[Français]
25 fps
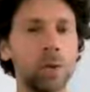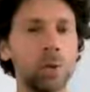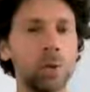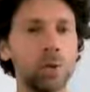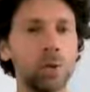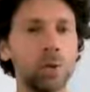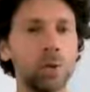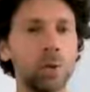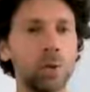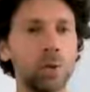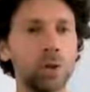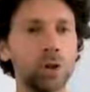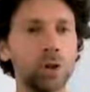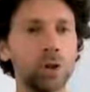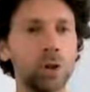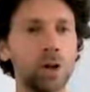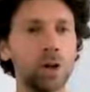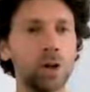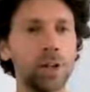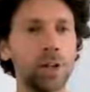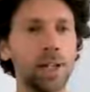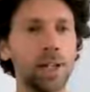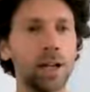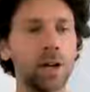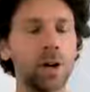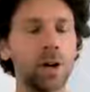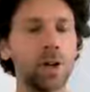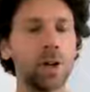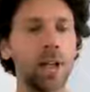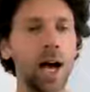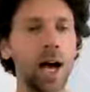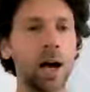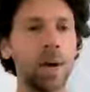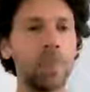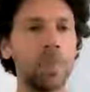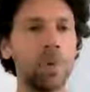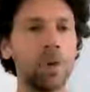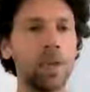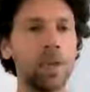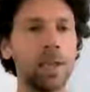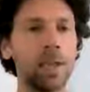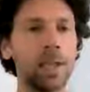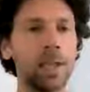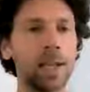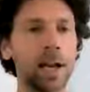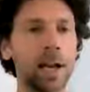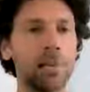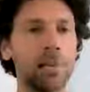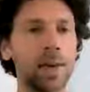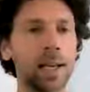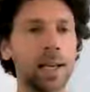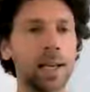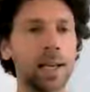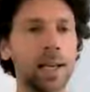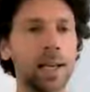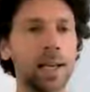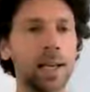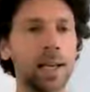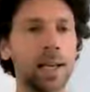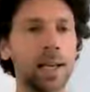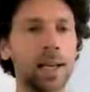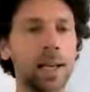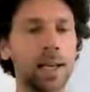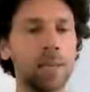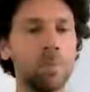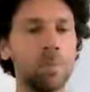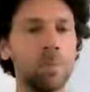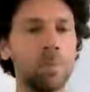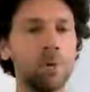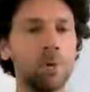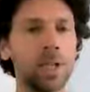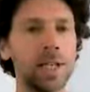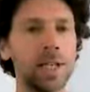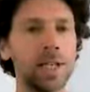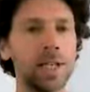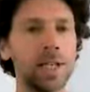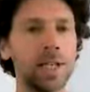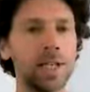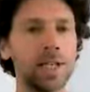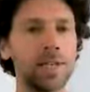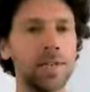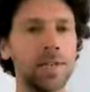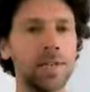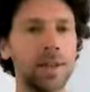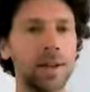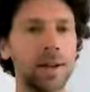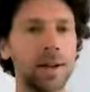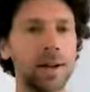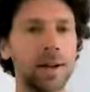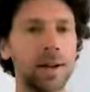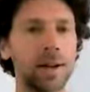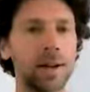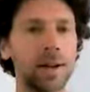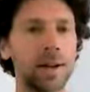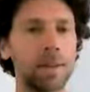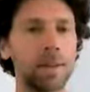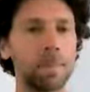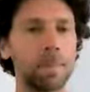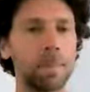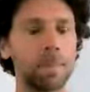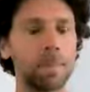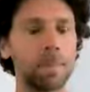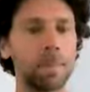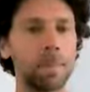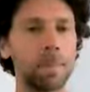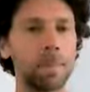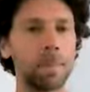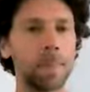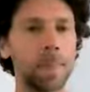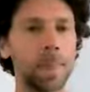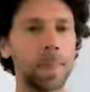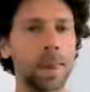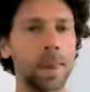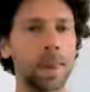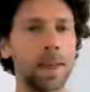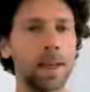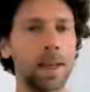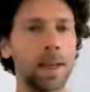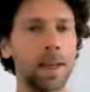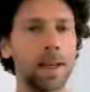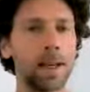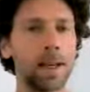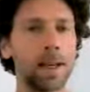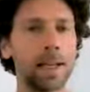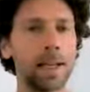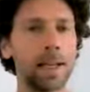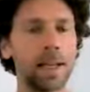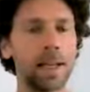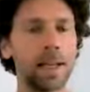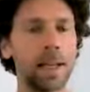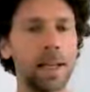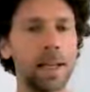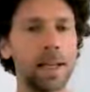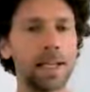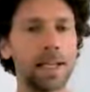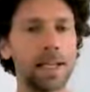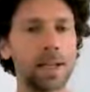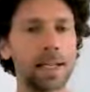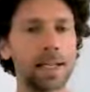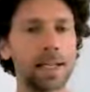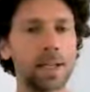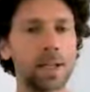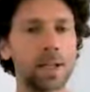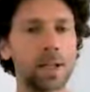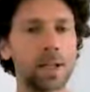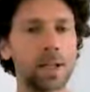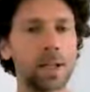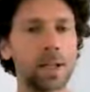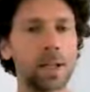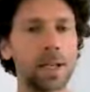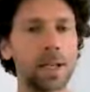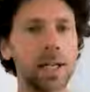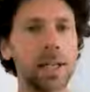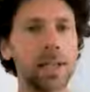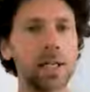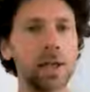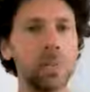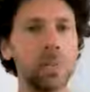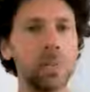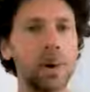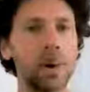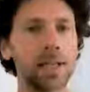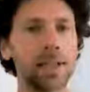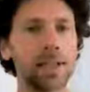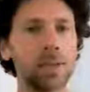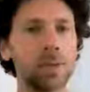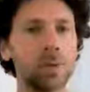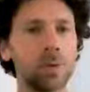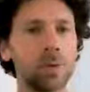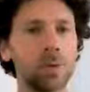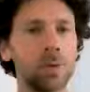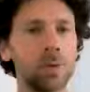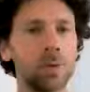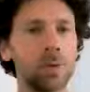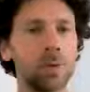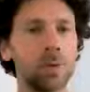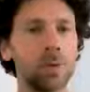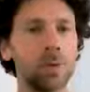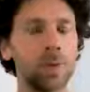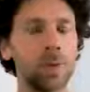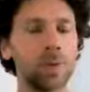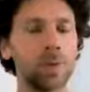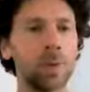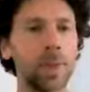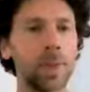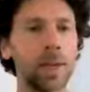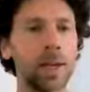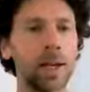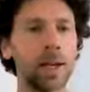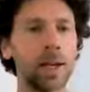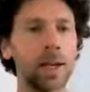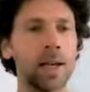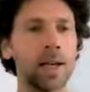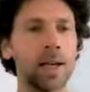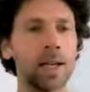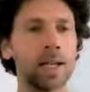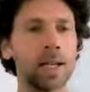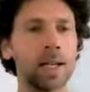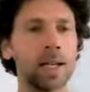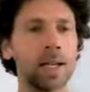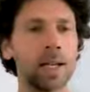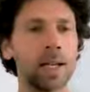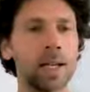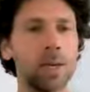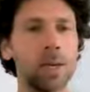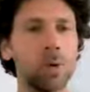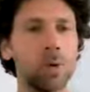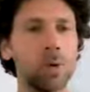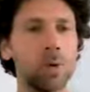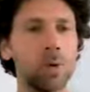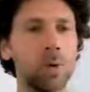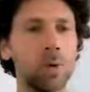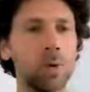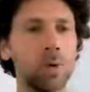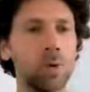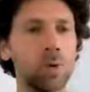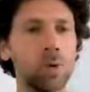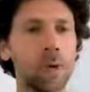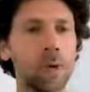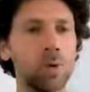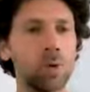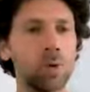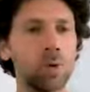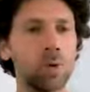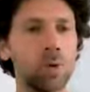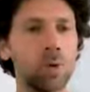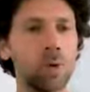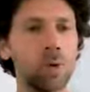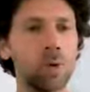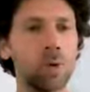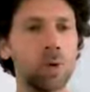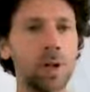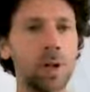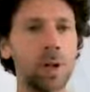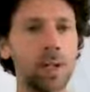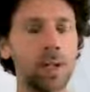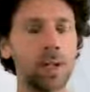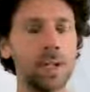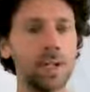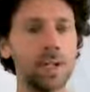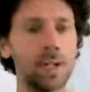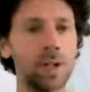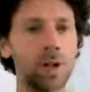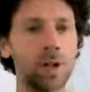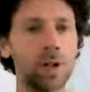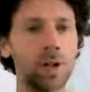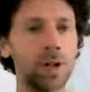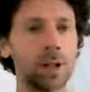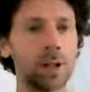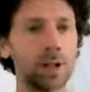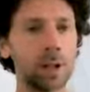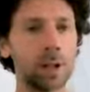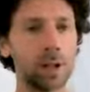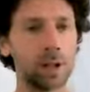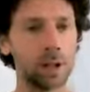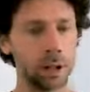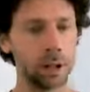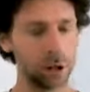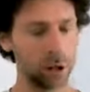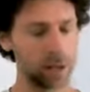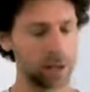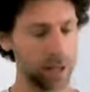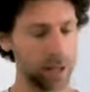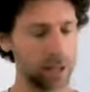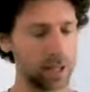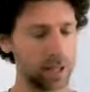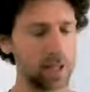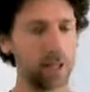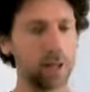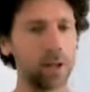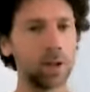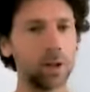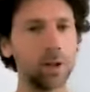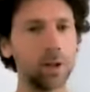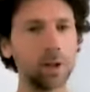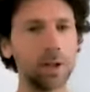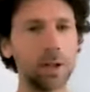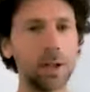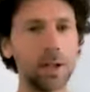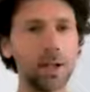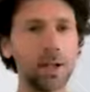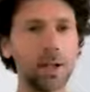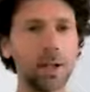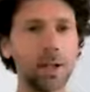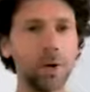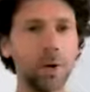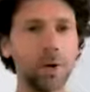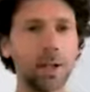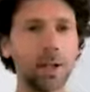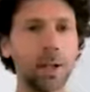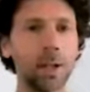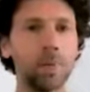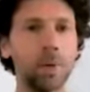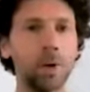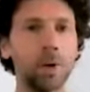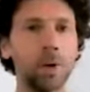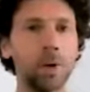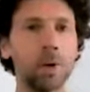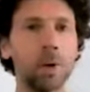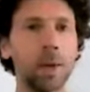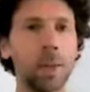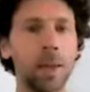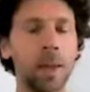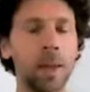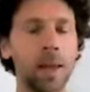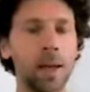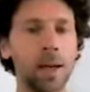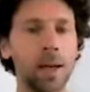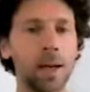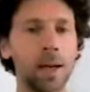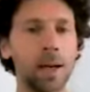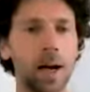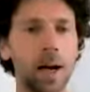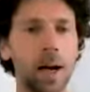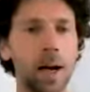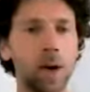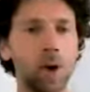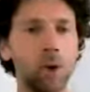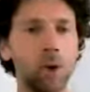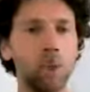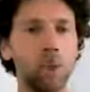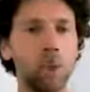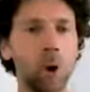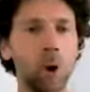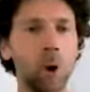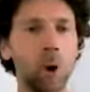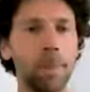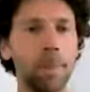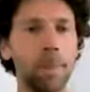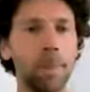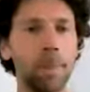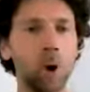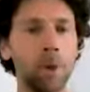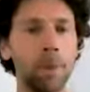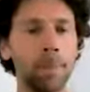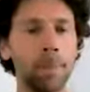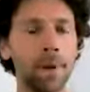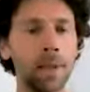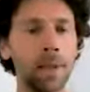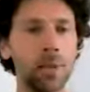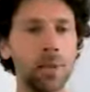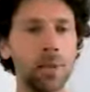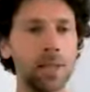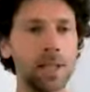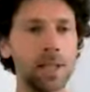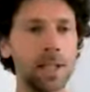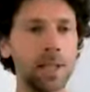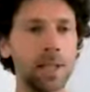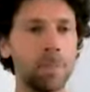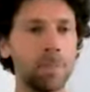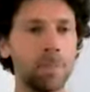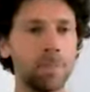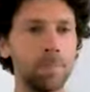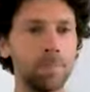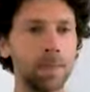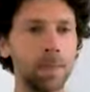Nous voulons chanter en harmonie avec la musique des sphères. Hélas, ce qui se passe trop souvent, c'est que nous ajoutons de la discorde en adhérant catégoriquement à nos propres mélodies